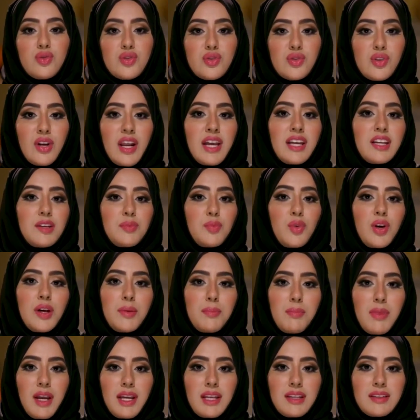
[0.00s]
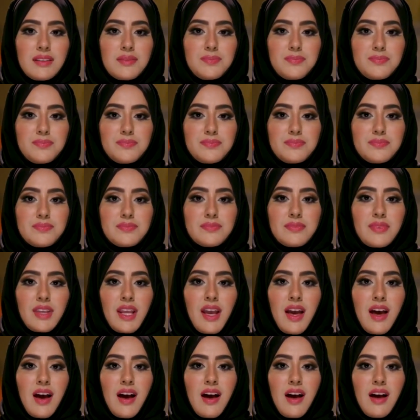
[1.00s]
عنصرين مهمين
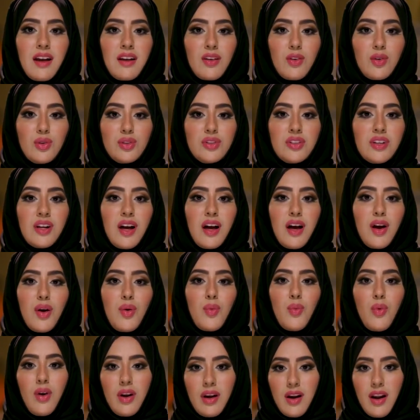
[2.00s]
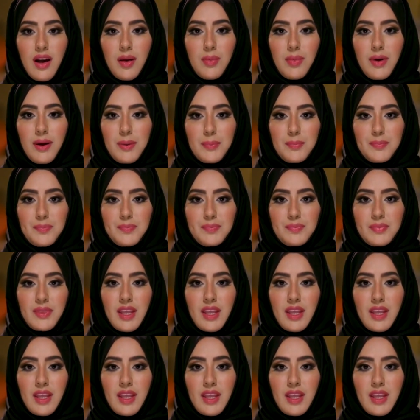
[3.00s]
القدرة والرغبة